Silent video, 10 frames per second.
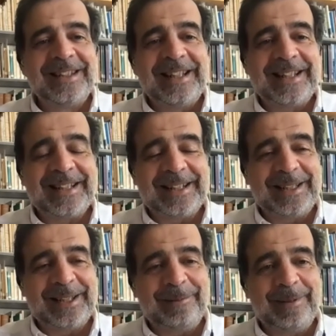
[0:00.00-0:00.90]
entre a
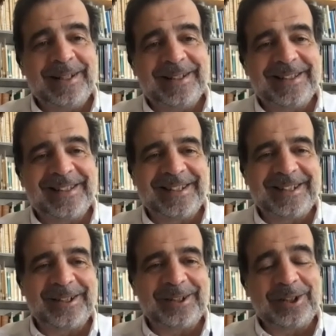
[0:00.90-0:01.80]

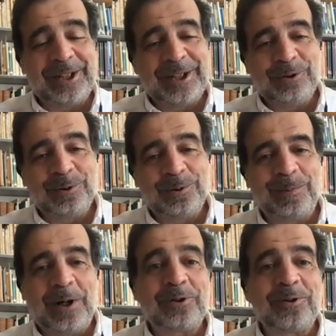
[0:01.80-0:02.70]
diabetes e os
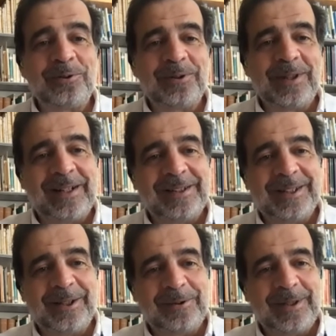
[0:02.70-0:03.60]
maus resultados
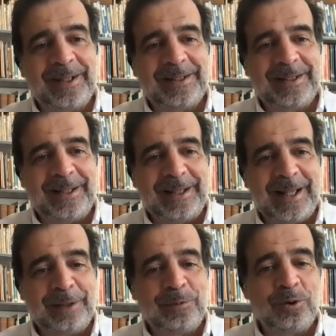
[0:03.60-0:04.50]
que acontecem
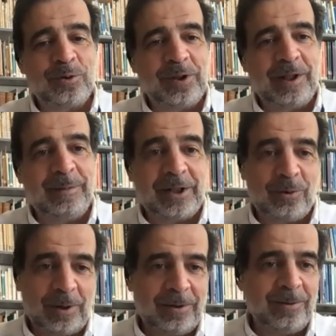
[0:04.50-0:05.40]
às pessoas com diabetes
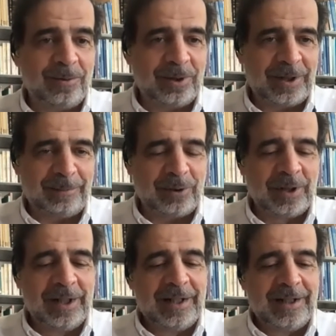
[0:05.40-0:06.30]
quando, estamos,
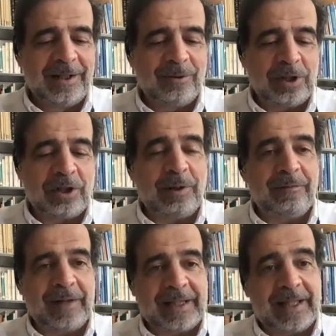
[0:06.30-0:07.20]
quando estão
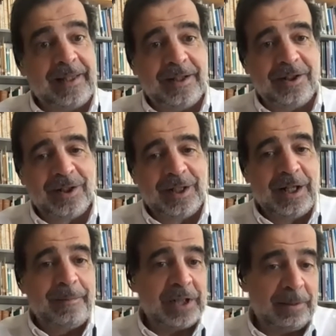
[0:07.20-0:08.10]
infectadas,
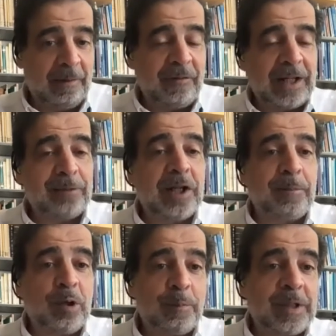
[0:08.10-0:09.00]
mas também falámos da
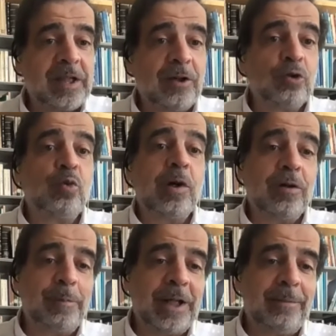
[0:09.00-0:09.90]
preocupação do
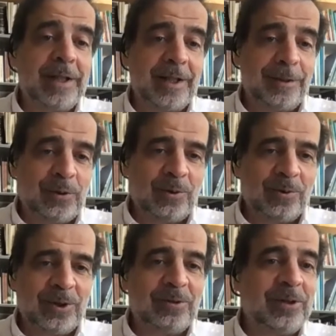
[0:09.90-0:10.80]
acompanhamento das
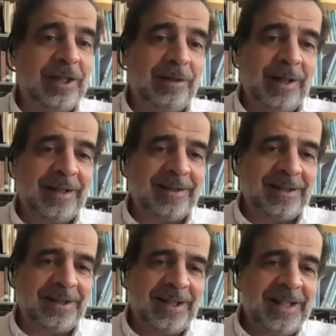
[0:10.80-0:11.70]
pessoas com
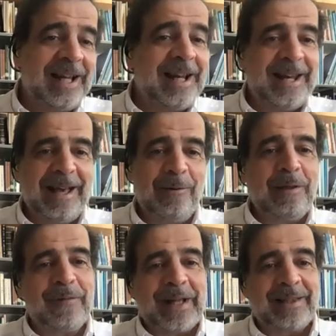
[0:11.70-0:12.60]
diabetes não
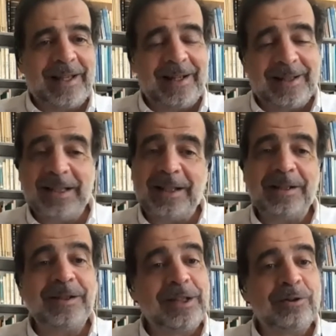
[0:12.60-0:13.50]
infectadas e
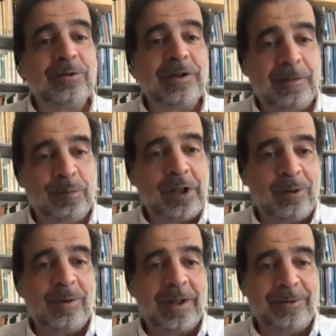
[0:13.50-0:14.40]
que necessitam de apoio
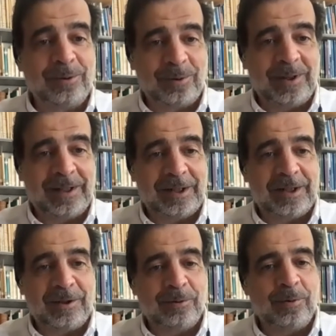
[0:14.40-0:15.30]
regular dos cuidados
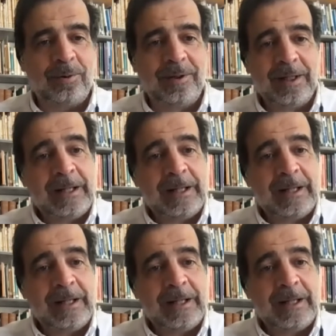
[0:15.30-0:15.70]
de saúde.